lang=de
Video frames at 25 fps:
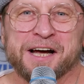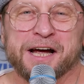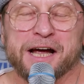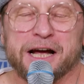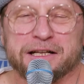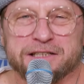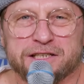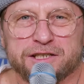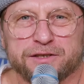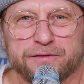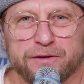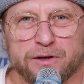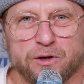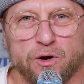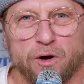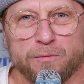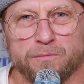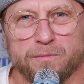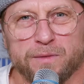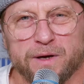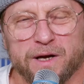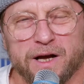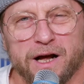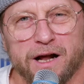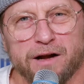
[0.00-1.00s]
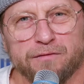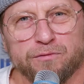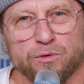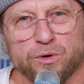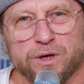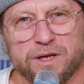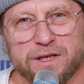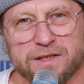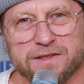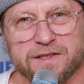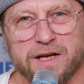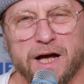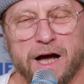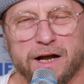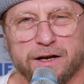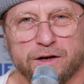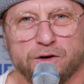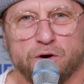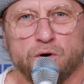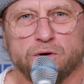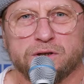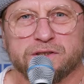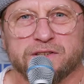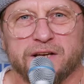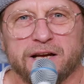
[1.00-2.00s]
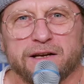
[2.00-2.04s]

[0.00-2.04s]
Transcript: Herzlich willkommen, egal wo ihr das gerade guckt,